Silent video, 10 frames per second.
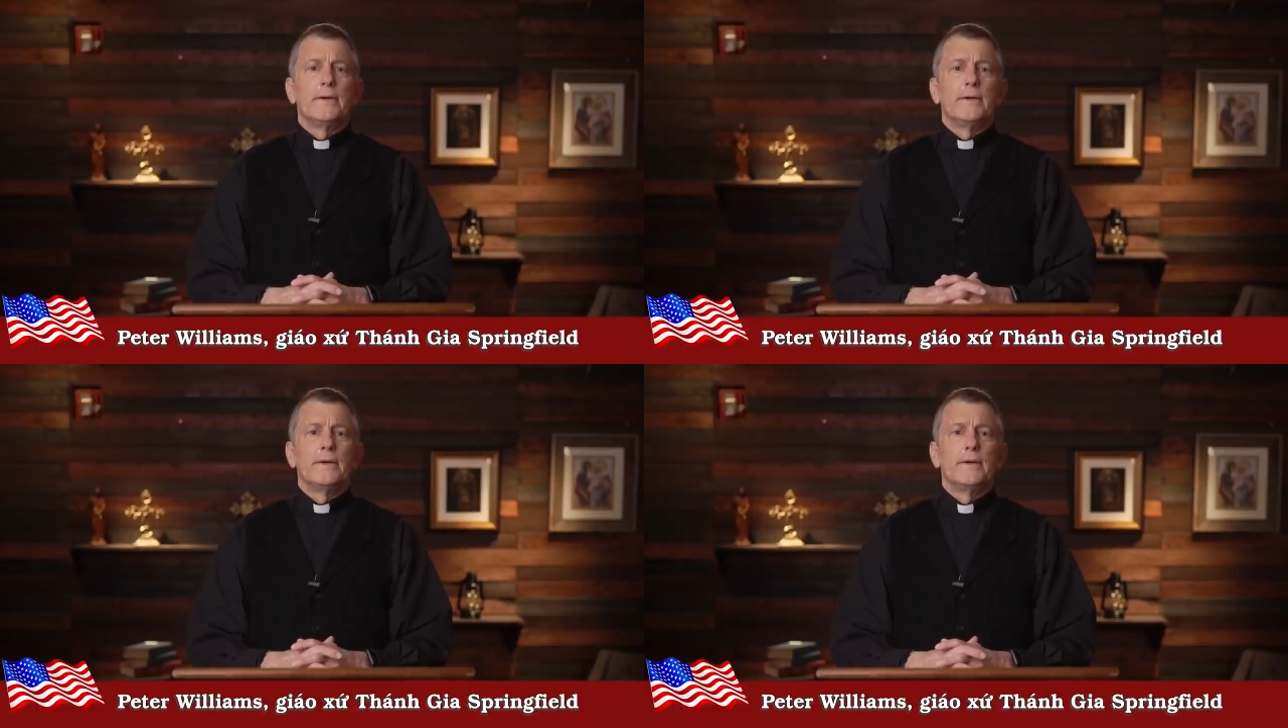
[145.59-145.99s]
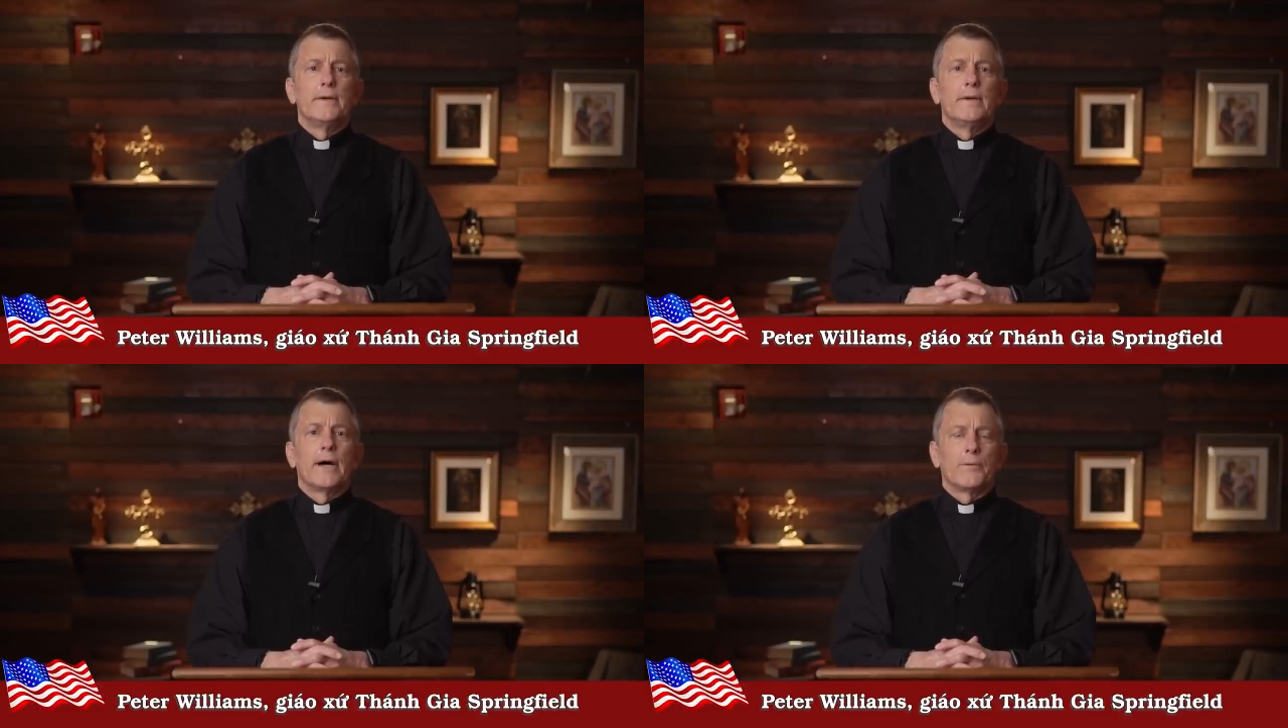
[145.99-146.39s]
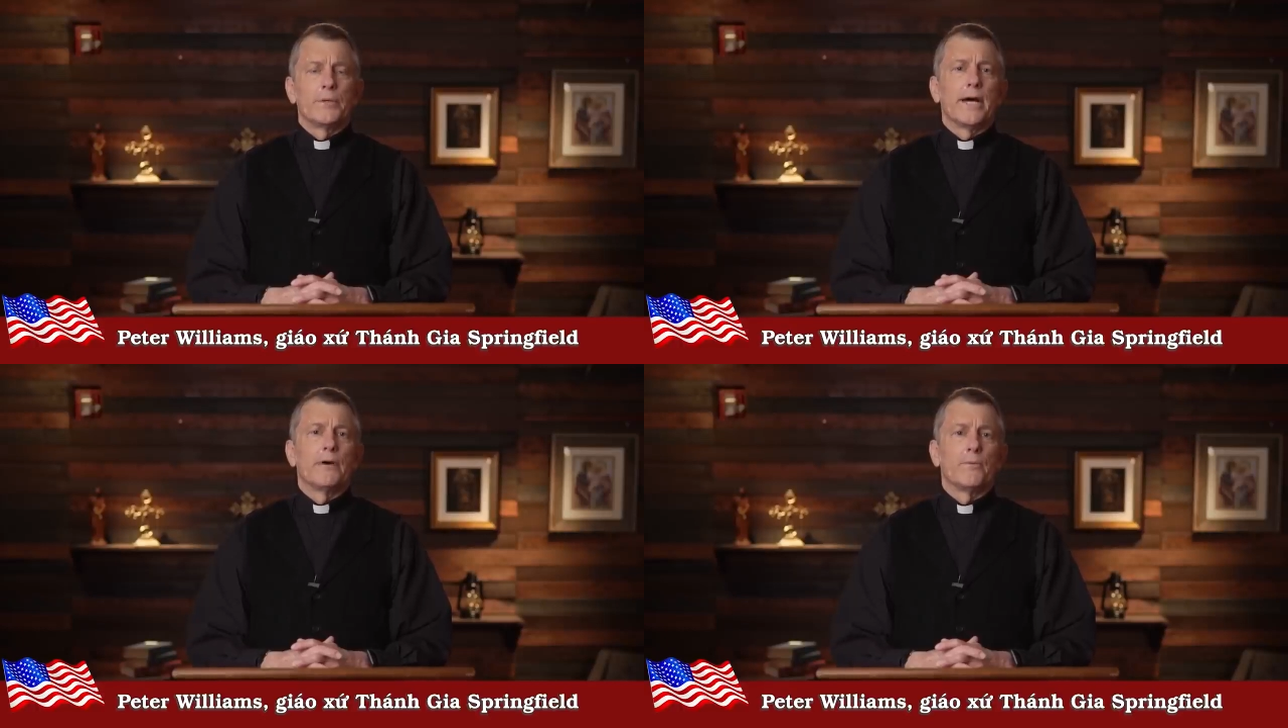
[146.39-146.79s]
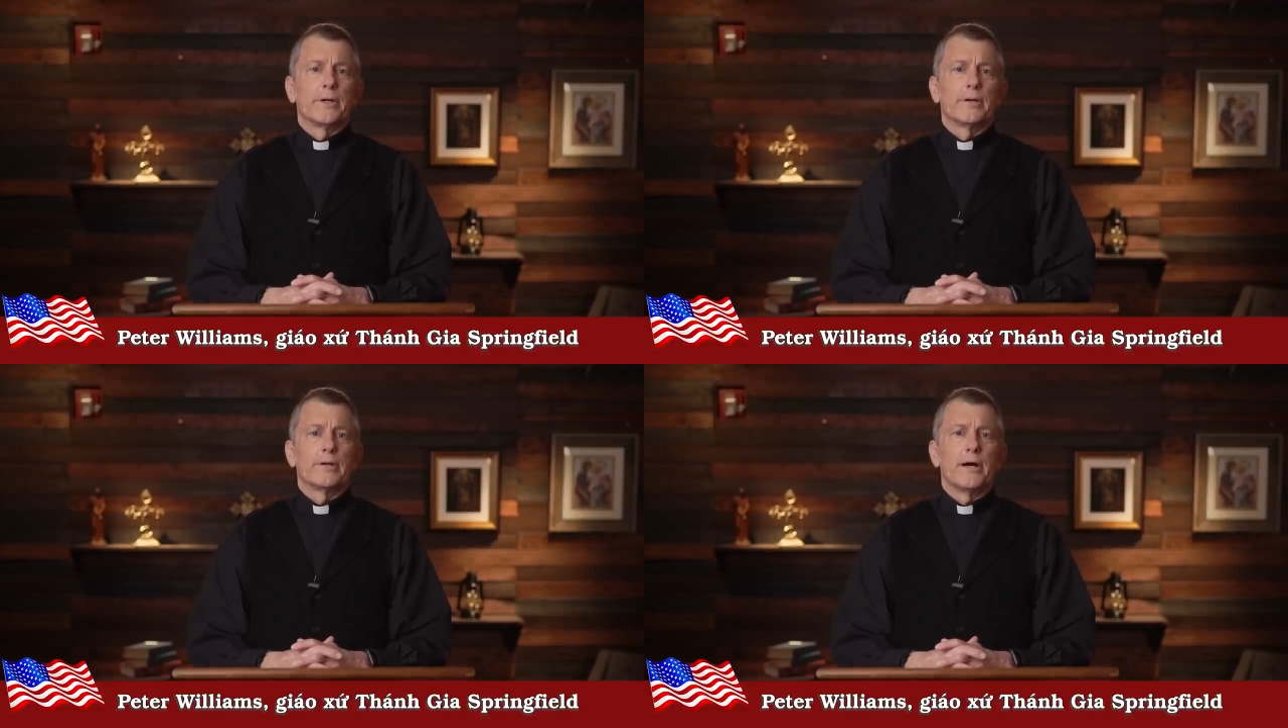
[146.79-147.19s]
giáo sĩ nào chọn
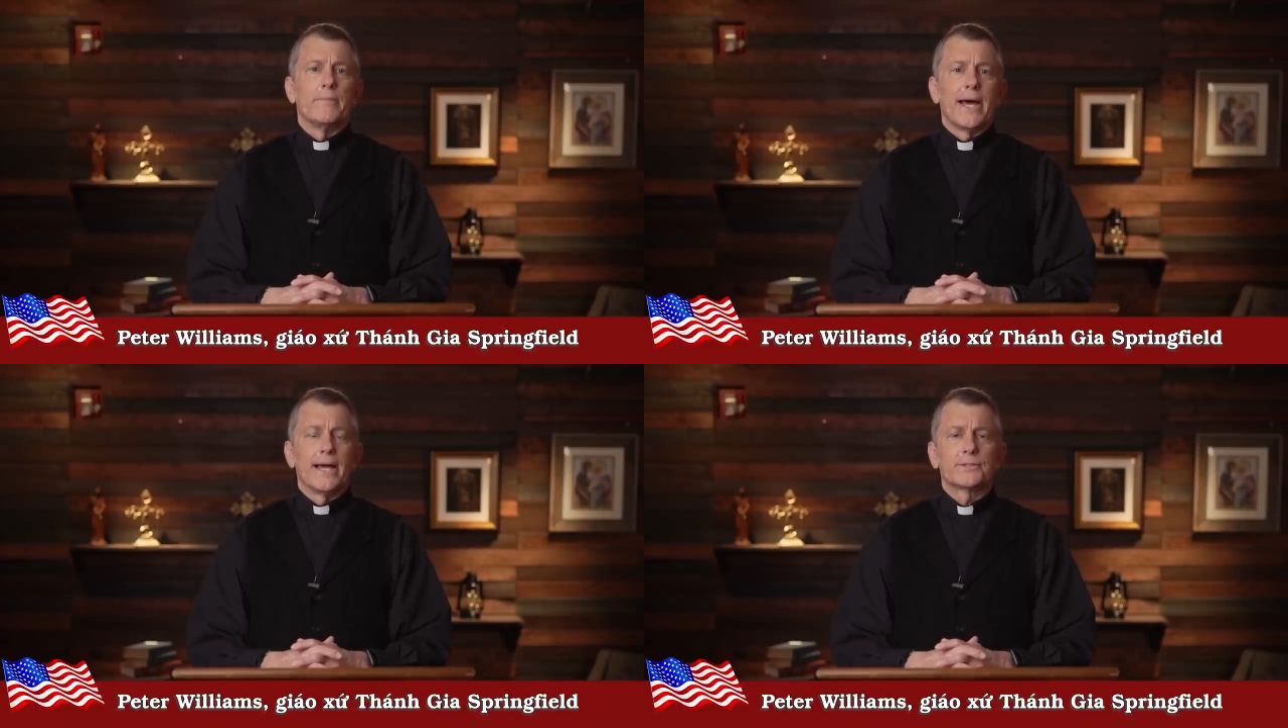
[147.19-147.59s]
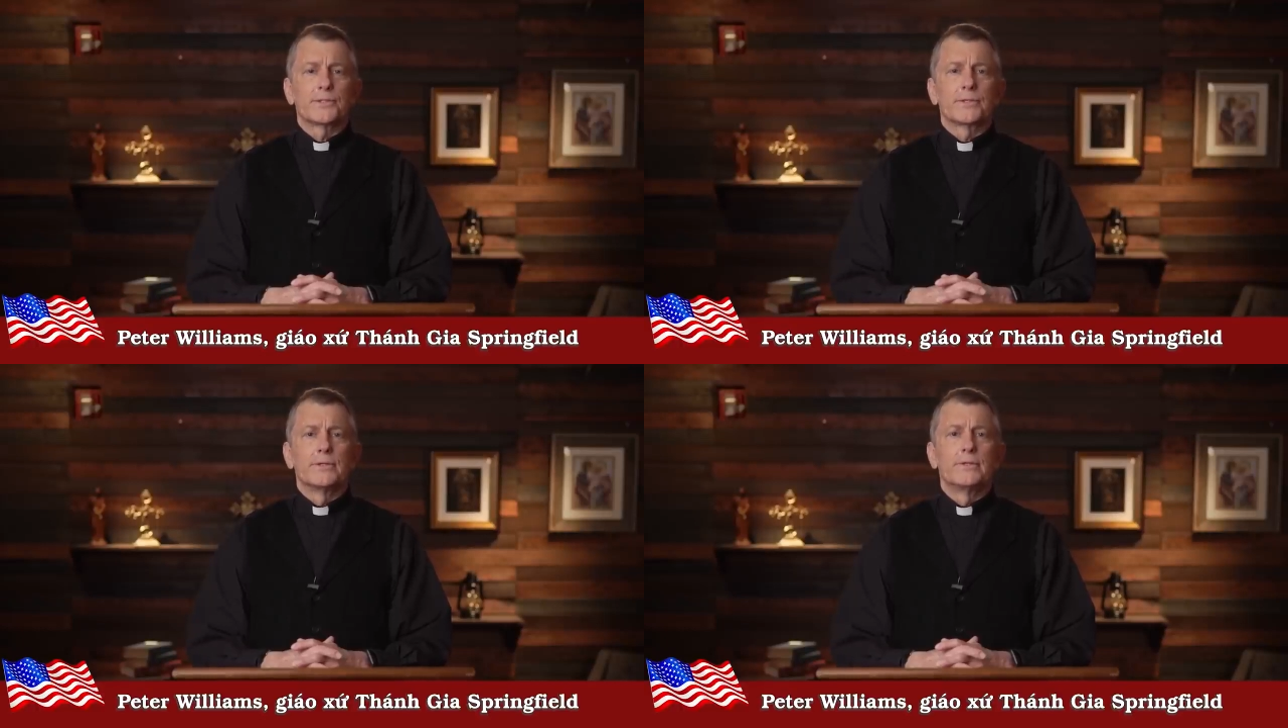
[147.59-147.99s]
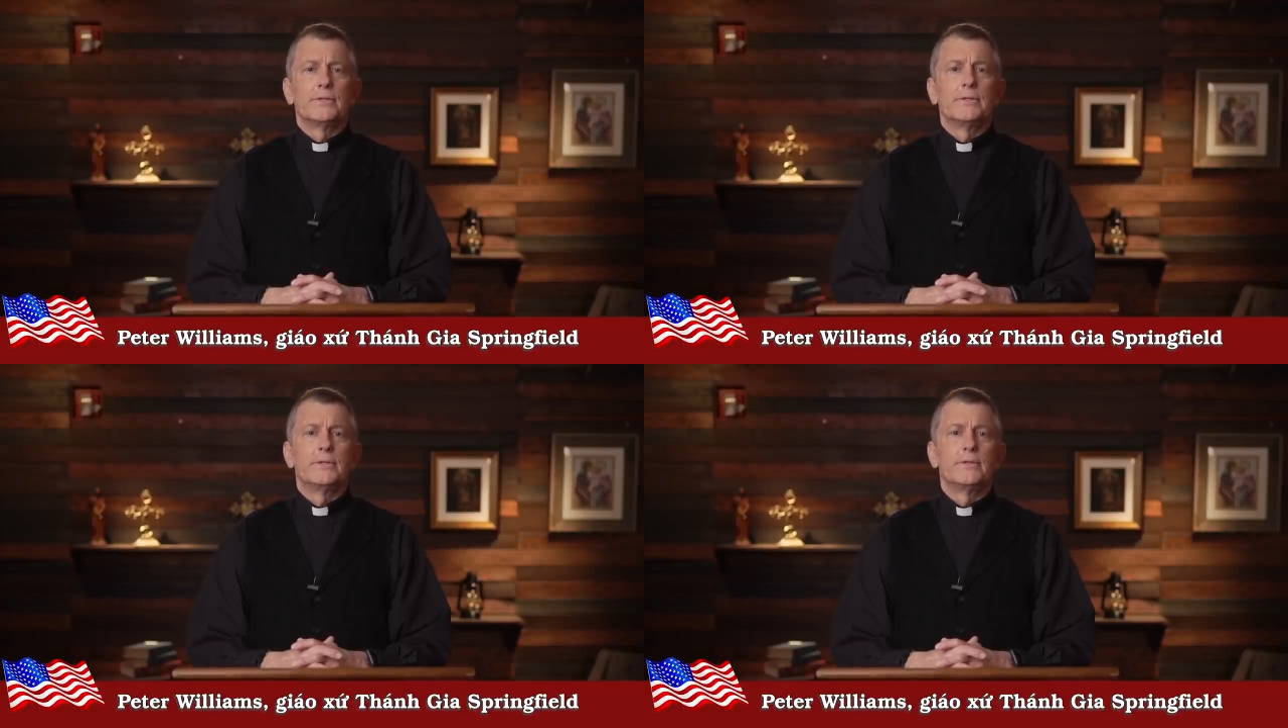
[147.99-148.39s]
tiếp tục không tiêm chủng